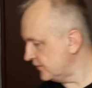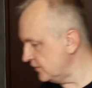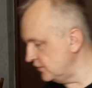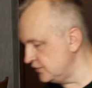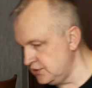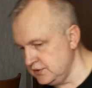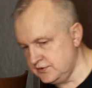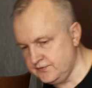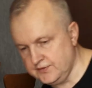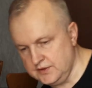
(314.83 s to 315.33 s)

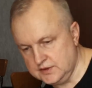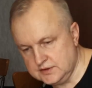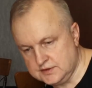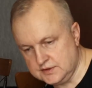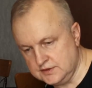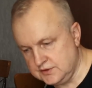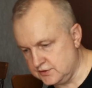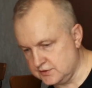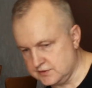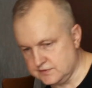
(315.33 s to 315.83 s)
включить в
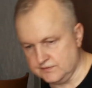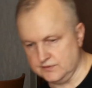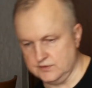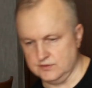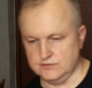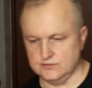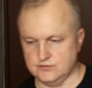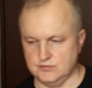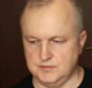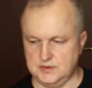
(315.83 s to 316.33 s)
электричество
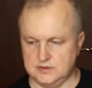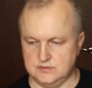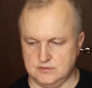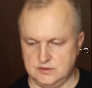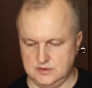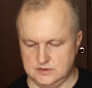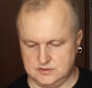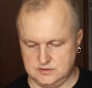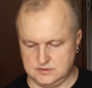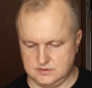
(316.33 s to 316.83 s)
ее. Вот у меня
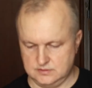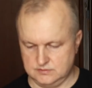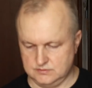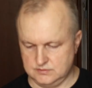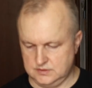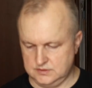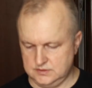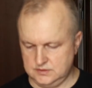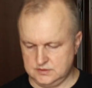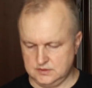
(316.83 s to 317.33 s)
тут есть
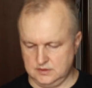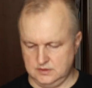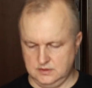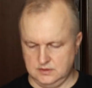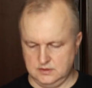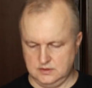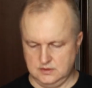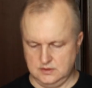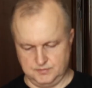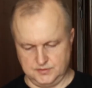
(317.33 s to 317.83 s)
удлинитель
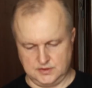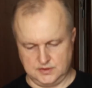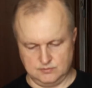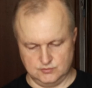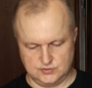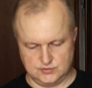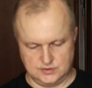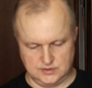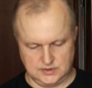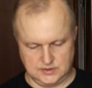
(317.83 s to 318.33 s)

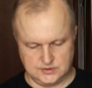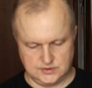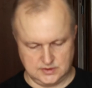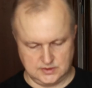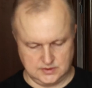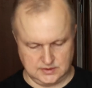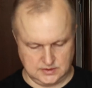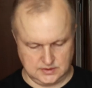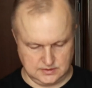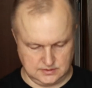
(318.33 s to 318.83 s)
потому что иначе
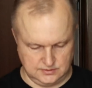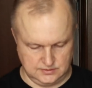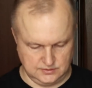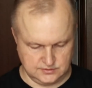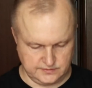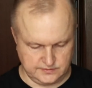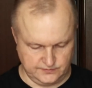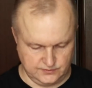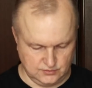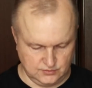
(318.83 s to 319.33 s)
она не
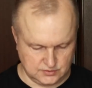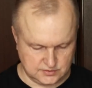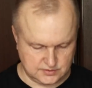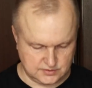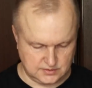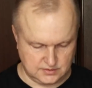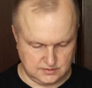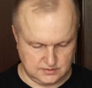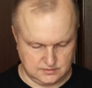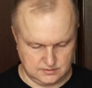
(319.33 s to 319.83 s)

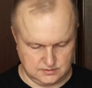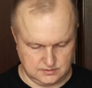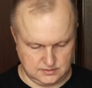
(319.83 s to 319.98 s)
заведется,